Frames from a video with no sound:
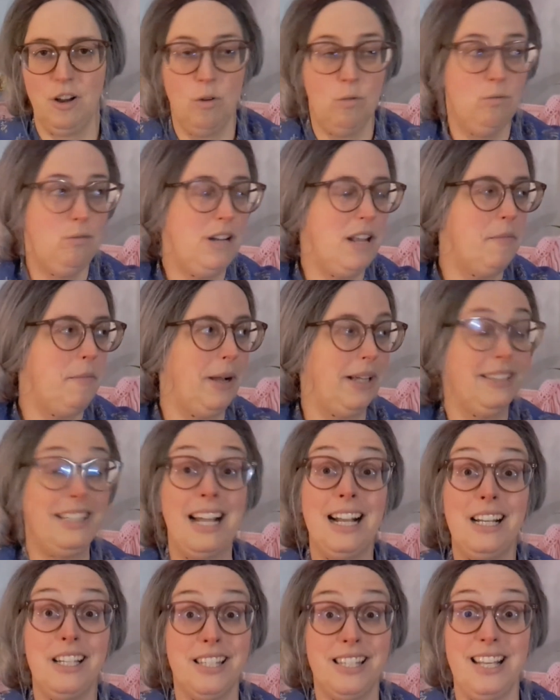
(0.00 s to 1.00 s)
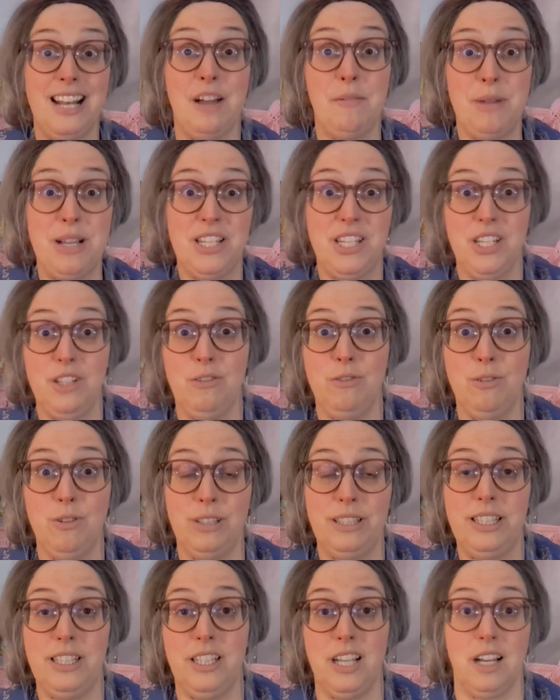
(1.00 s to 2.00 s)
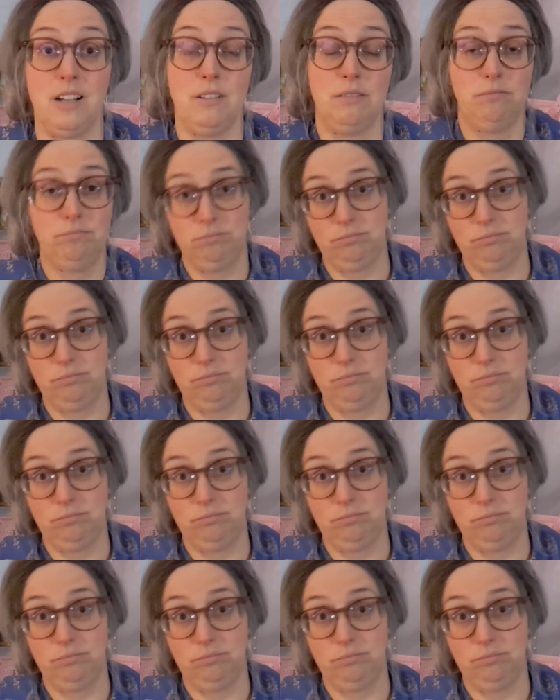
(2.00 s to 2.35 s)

Ou les pentacles, c'est la magie du quotidien,